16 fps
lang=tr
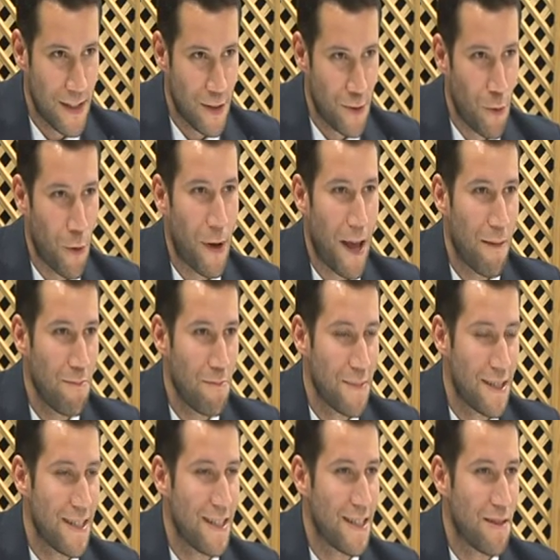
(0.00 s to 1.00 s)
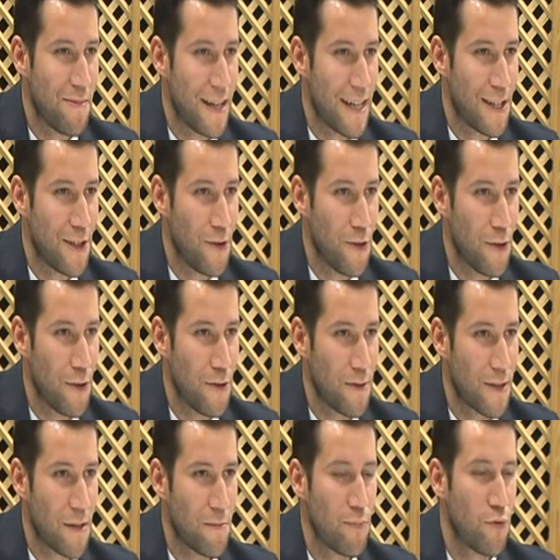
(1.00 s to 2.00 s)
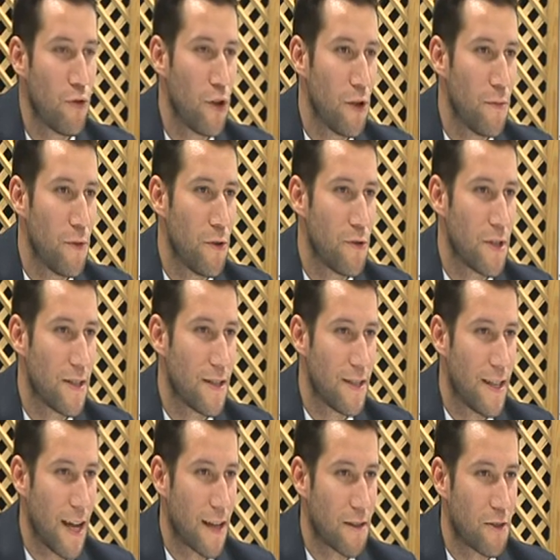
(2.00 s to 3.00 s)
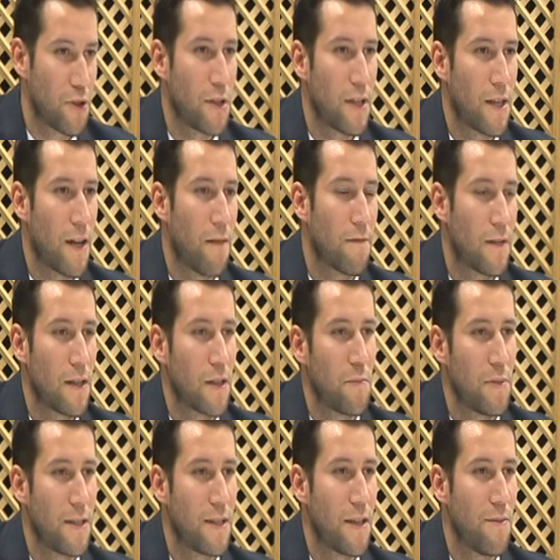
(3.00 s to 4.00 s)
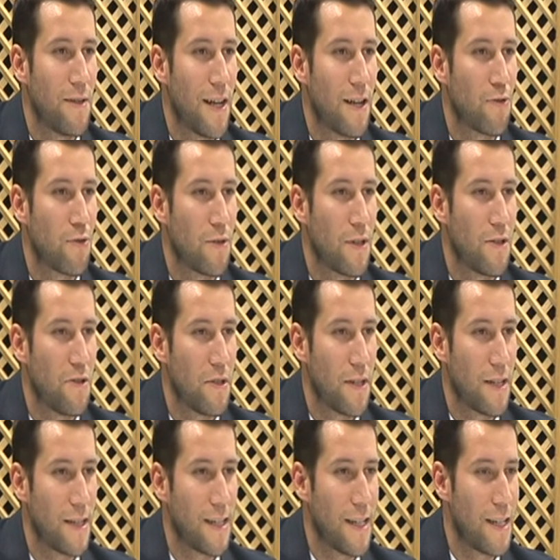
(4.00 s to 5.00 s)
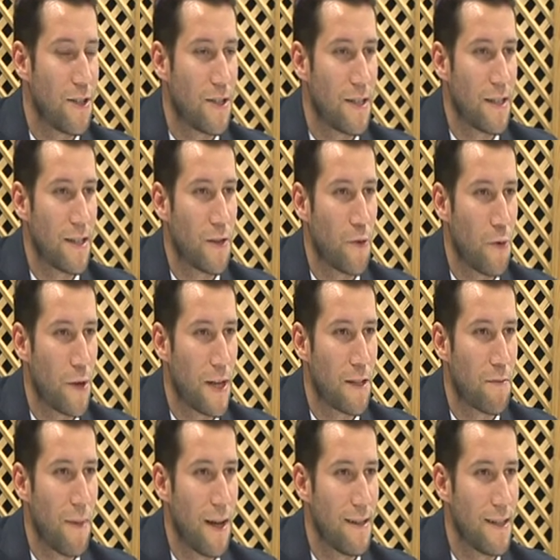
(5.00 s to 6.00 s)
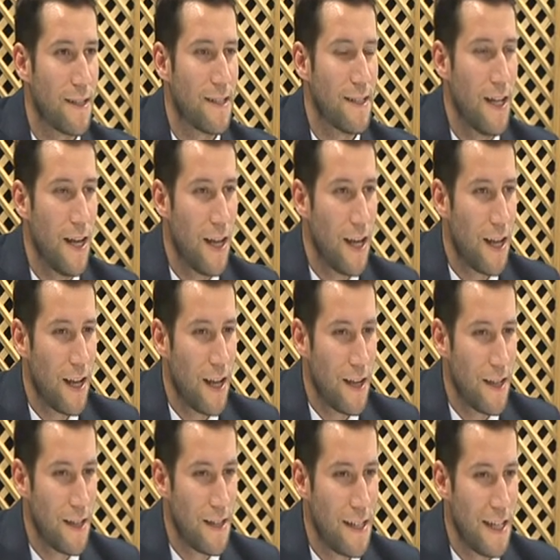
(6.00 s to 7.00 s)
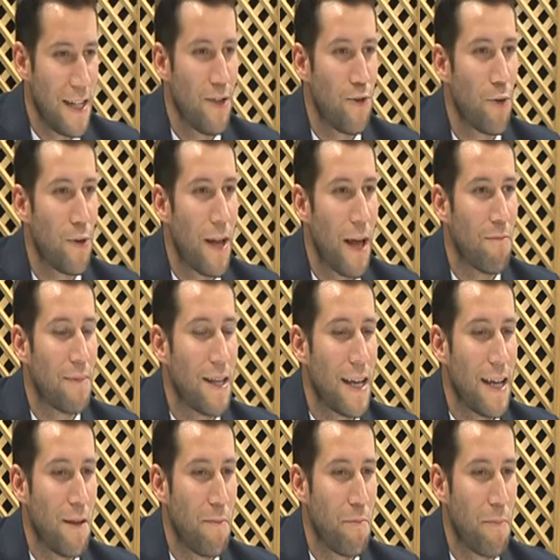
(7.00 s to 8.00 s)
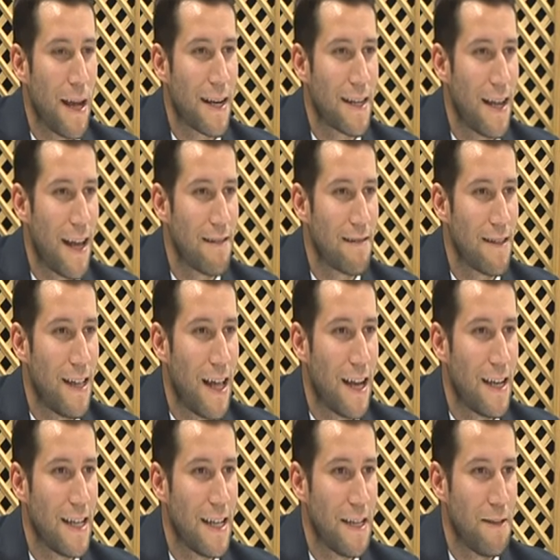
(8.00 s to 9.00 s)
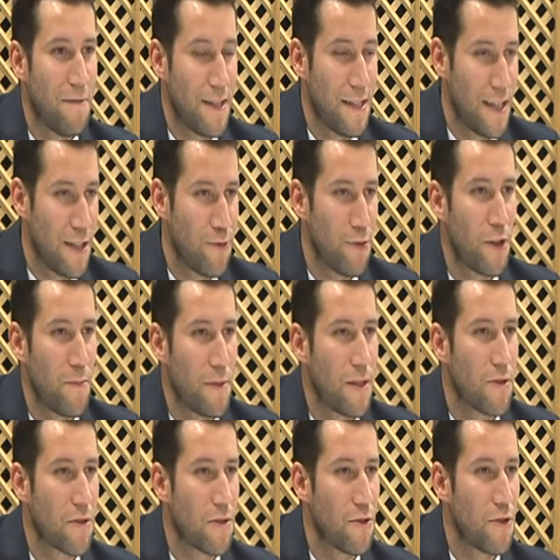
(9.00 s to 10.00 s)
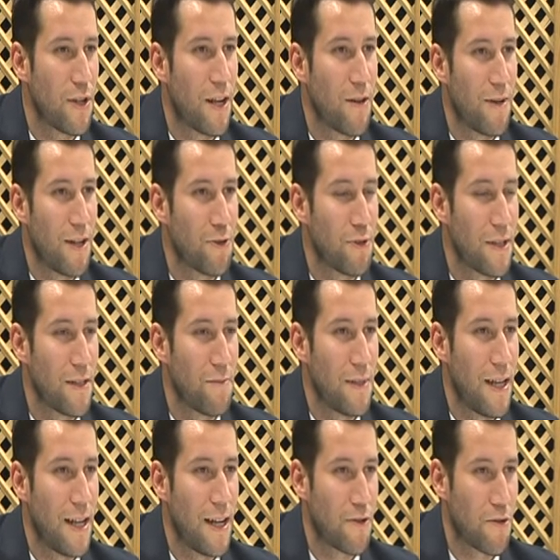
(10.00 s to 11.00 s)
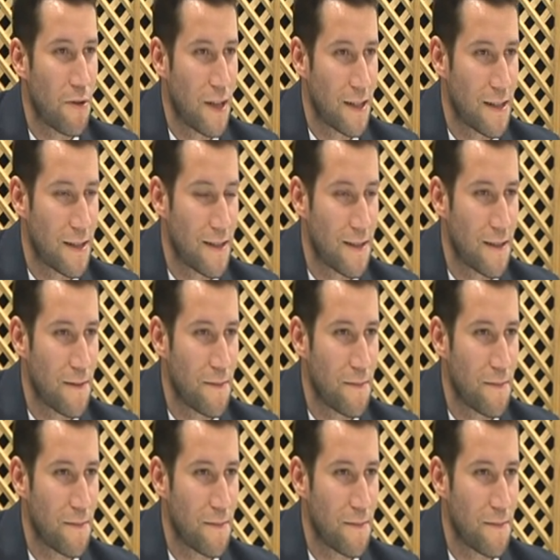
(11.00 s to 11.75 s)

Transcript: dönem sizi bekliyor. Tabii bu dönemin öncesinde yaklaşık iki haftalık bir seminer süreci geçti öğretmenlerin. Yeni dönemde beklentilerle ve yeni dönemin açılışıyla başlayalım. Neler söylersiniz?